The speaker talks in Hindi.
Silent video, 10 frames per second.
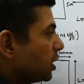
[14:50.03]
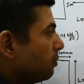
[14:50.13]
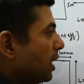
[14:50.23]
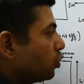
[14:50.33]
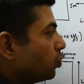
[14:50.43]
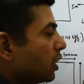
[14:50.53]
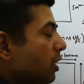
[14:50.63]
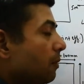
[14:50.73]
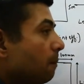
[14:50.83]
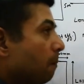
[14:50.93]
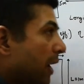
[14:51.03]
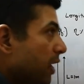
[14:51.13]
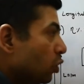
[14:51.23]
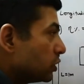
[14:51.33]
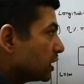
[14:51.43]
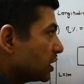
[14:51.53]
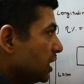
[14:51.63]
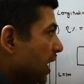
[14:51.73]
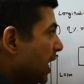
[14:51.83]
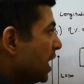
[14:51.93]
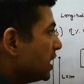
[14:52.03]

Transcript: सिग्मा टोटल बड़ी हो सकती है